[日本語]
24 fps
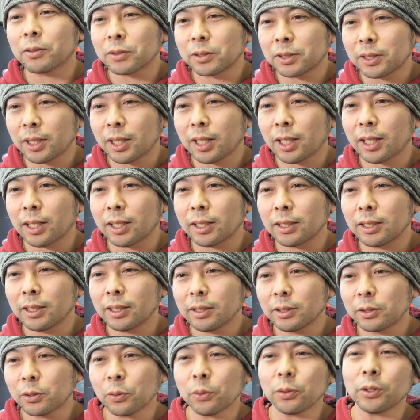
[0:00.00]
として
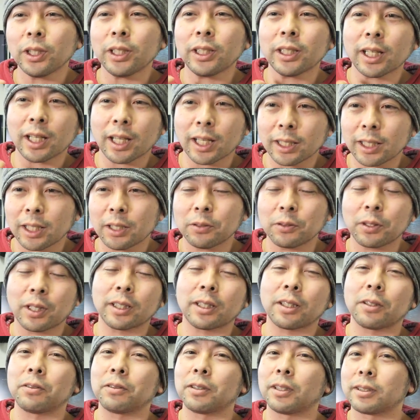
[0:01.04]
承認だけね受
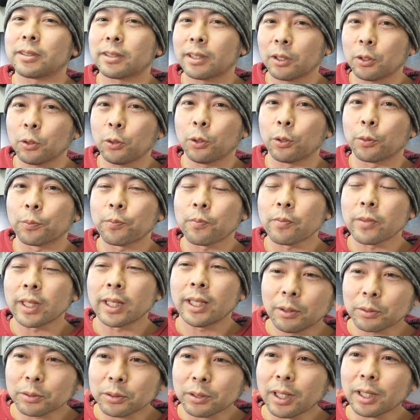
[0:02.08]
けてるんですけど
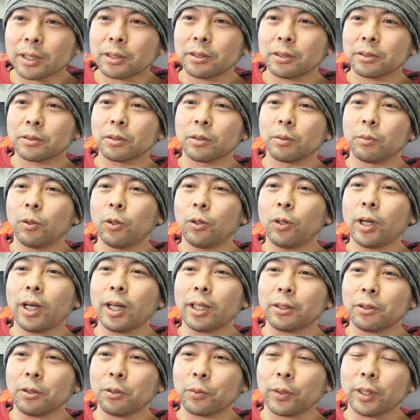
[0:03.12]
おそらくその
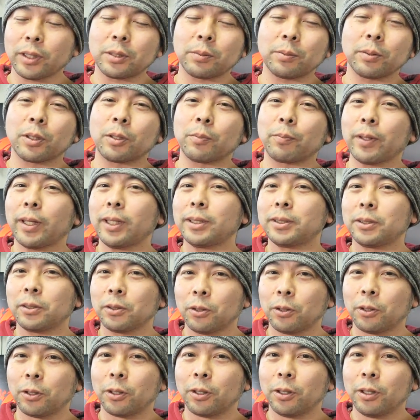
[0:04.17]
モンハンの Facebook ページ
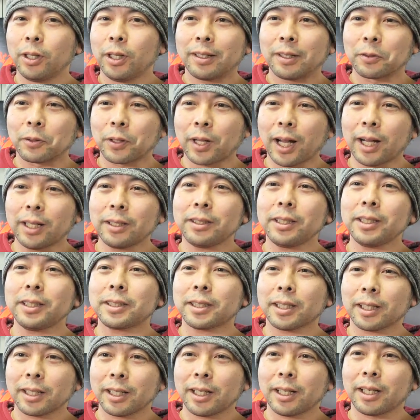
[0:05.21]
のあの管理
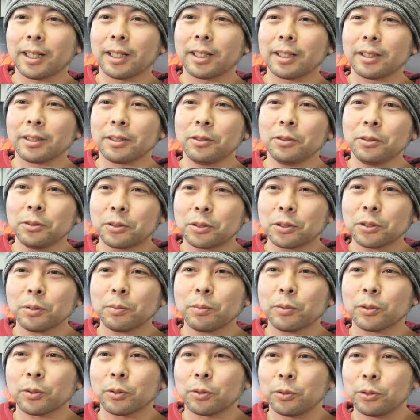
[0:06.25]
者が
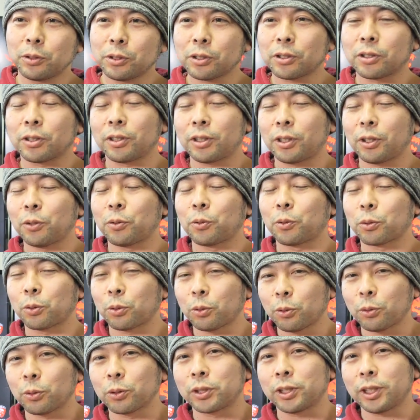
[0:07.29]
YouTube の渦っていうこ
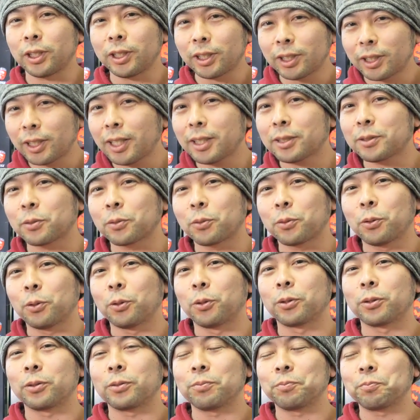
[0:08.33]
とを知ってそ
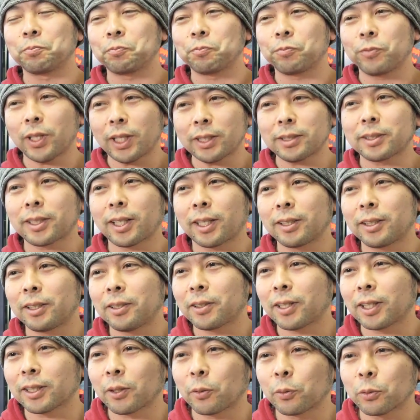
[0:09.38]
こをね使っ
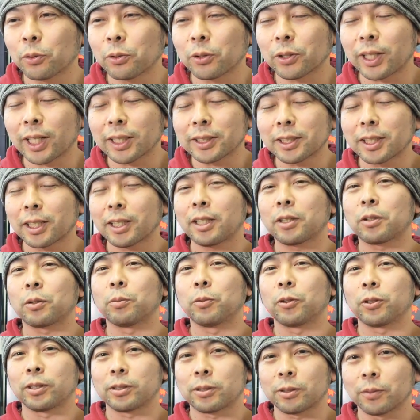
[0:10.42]
てる方ほとんどいらっしゃらないと
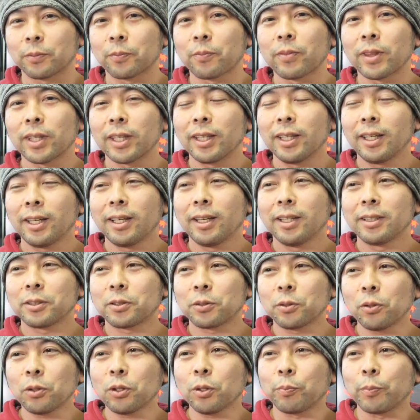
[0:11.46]
思うんですよ
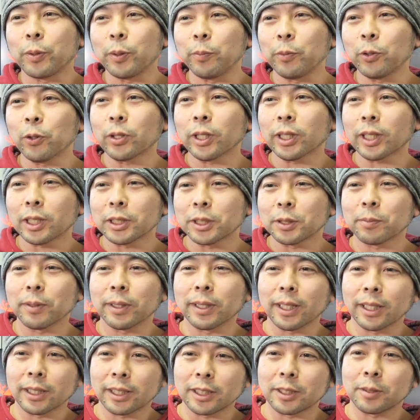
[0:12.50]
すごく微妙な立
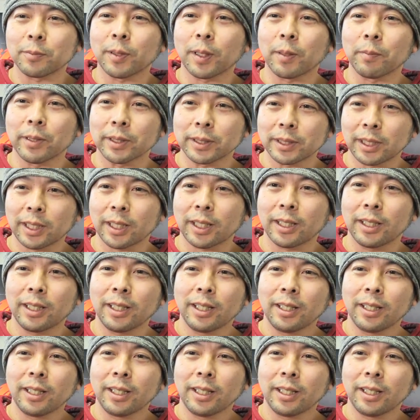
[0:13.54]
場になってしまいまして